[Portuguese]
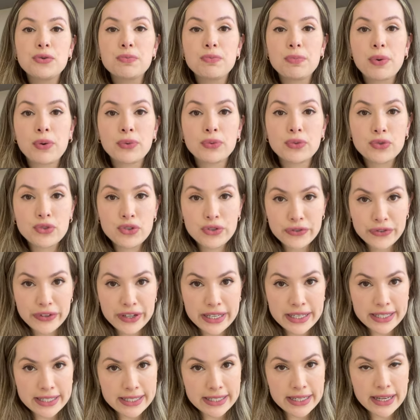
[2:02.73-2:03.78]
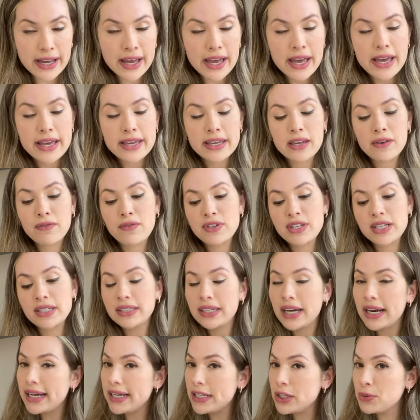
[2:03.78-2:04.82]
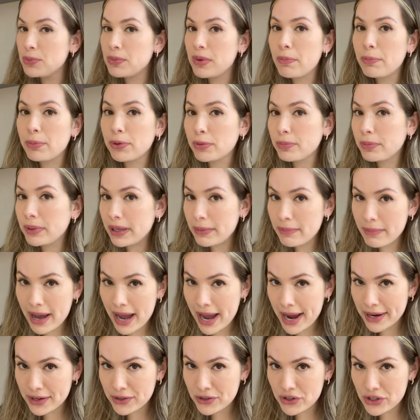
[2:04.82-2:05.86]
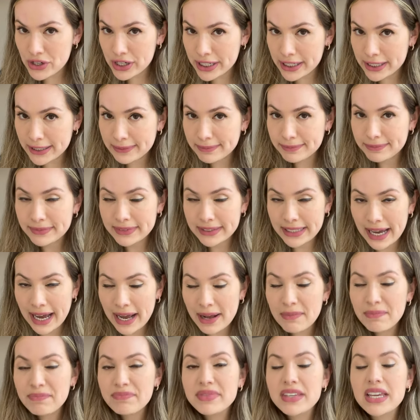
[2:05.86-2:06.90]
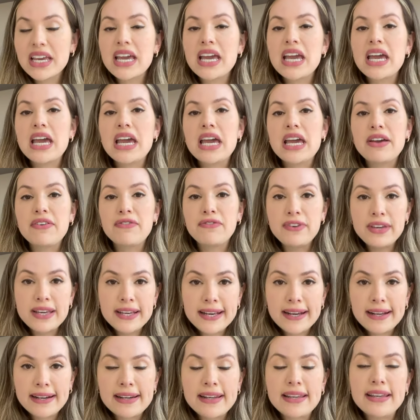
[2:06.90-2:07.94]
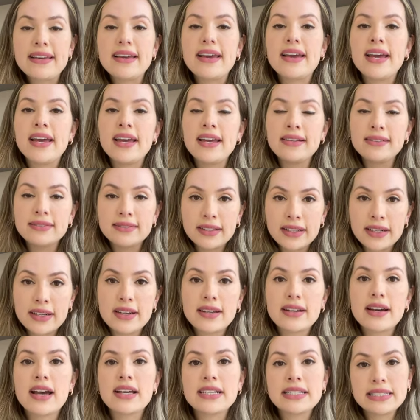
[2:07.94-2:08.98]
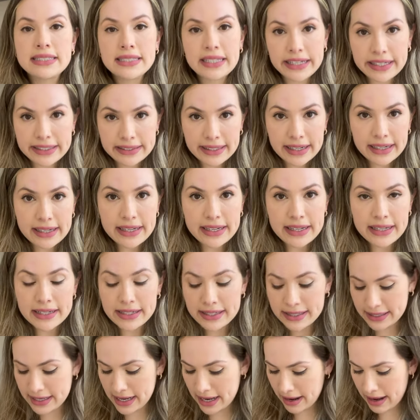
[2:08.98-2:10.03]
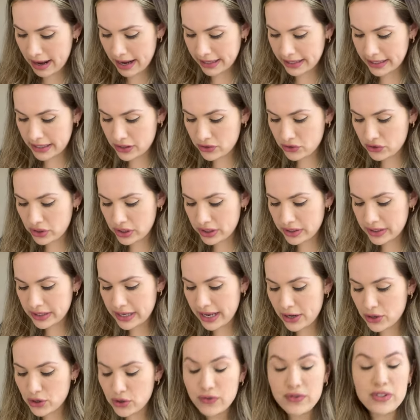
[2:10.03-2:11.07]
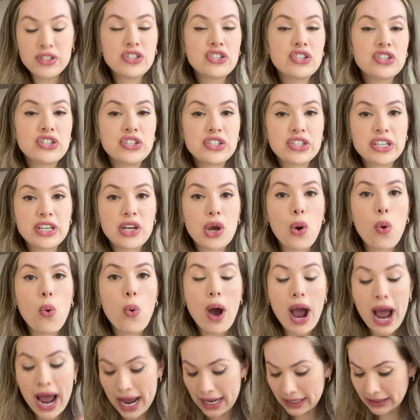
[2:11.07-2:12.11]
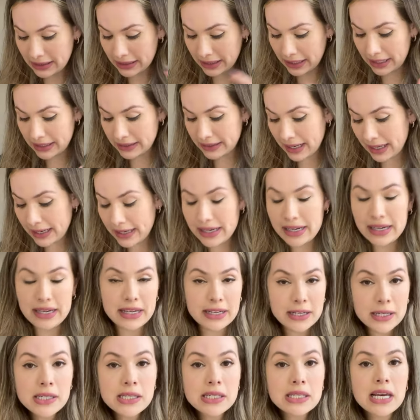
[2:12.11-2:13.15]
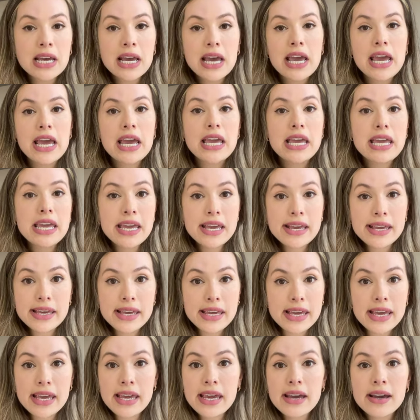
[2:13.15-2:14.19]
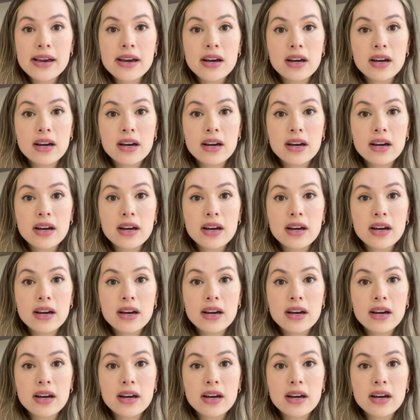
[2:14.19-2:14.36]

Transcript: ponto de vista, que você traz uma problemática, tá? fica ali entre as 30 linhas, né? Aqui diz que é de 25 a 30 linhas e que